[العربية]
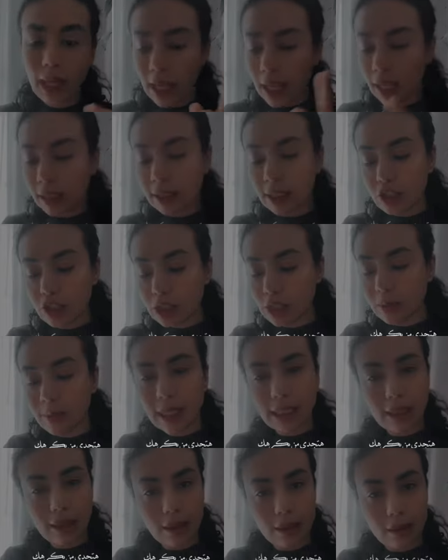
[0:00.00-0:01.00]
هتجدي من
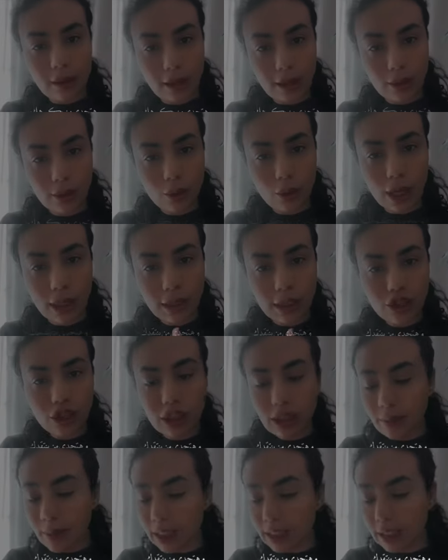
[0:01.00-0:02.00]
يكرهك
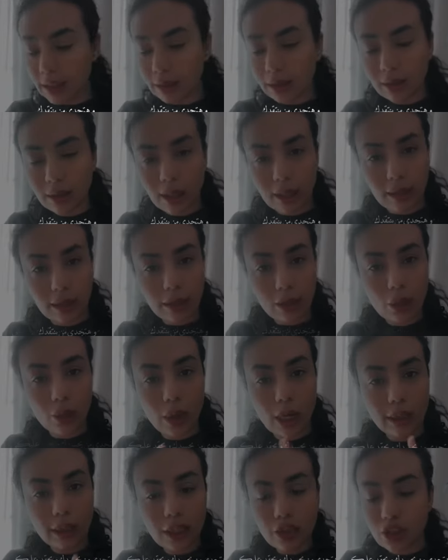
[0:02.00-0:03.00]
وهتجدي من ينتقدك
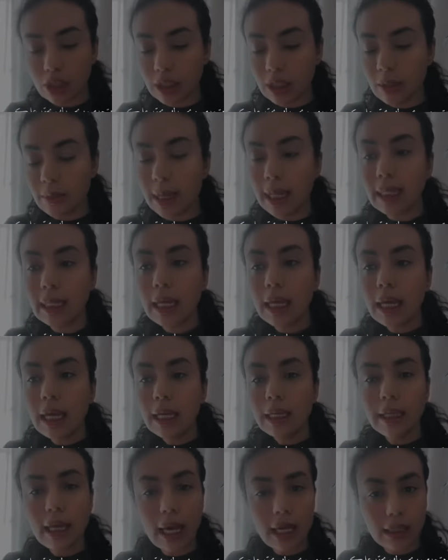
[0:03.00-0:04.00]
وهتجدي من
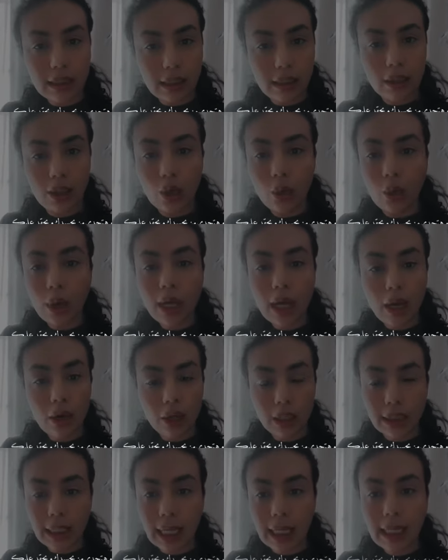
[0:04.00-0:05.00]
يحسدك
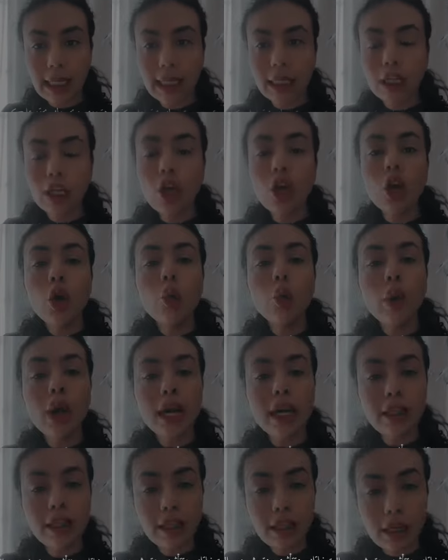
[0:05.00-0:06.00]
ويحقد عليك
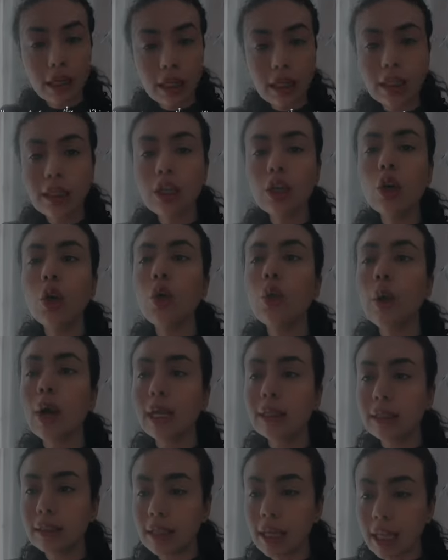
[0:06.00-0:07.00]
وهيضيق خلقك
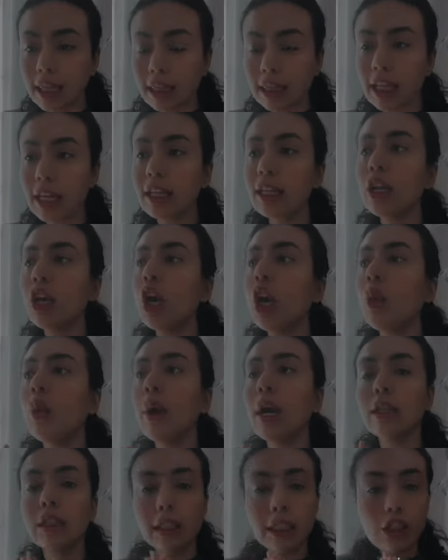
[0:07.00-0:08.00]
وهتتأثري
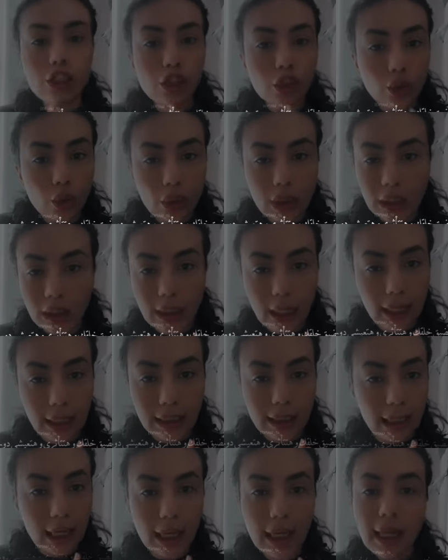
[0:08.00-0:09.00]
وهتعيشي دور
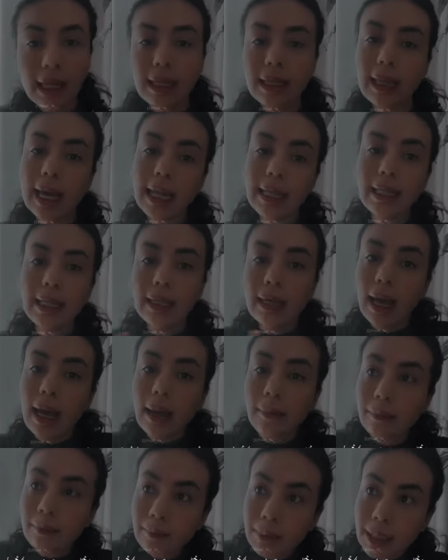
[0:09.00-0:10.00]
الضحية لأنك
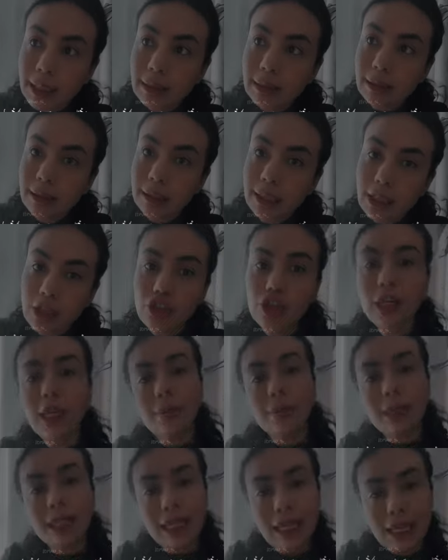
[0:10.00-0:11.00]
حبيتي تعيشي
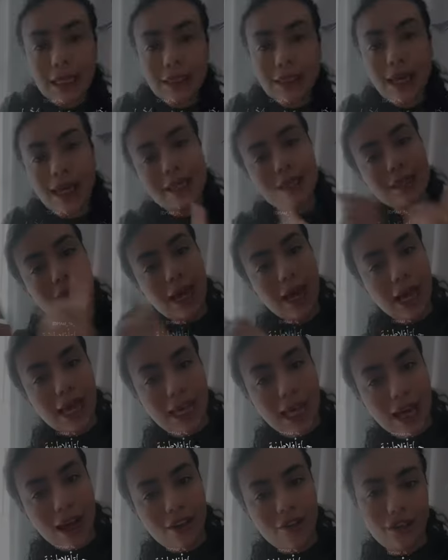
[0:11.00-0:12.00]
من الأساس
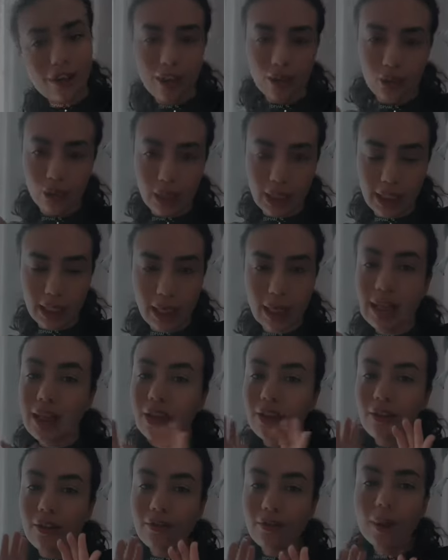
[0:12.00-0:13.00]
حياة أفلاطونية
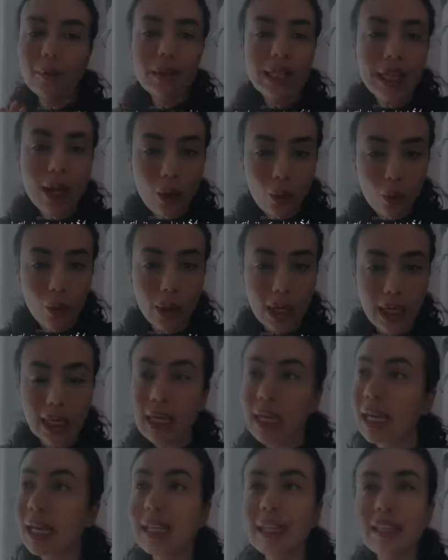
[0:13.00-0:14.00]
فمن الأول
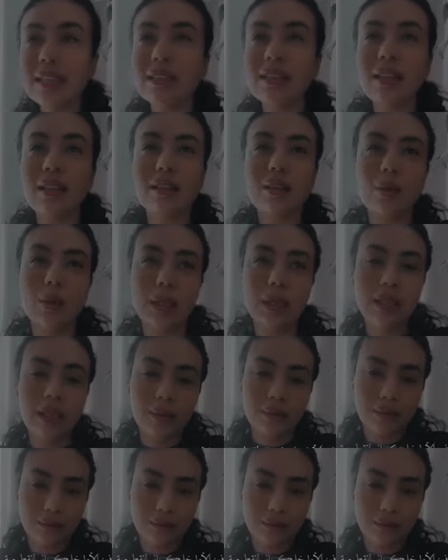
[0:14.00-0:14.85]
خليك إنسانة طبيعية